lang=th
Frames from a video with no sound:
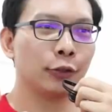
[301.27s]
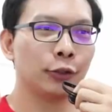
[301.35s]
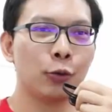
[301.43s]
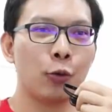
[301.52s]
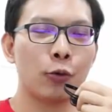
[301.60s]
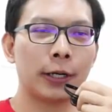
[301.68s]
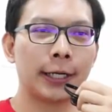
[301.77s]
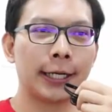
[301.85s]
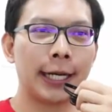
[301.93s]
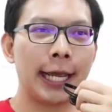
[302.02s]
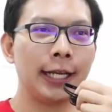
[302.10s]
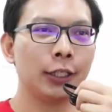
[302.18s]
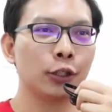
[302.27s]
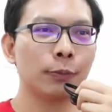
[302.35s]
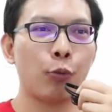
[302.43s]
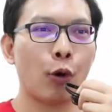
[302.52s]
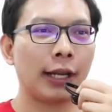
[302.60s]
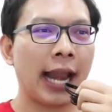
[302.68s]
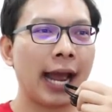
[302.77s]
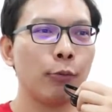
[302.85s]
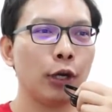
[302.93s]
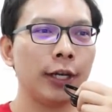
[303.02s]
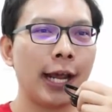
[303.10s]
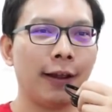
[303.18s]
เอาซะกูเกร็งจนปวดหลั
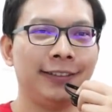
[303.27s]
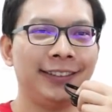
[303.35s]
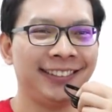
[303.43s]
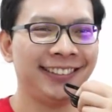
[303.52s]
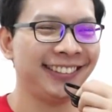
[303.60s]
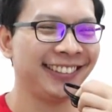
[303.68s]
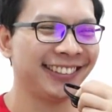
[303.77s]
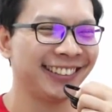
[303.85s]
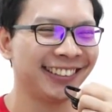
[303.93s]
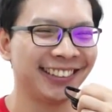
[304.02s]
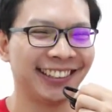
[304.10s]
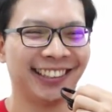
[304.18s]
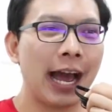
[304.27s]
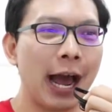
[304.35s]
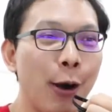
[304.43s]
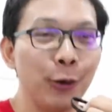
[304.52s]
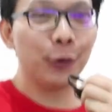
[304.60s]
งหมดแล้วเนี่ย เอา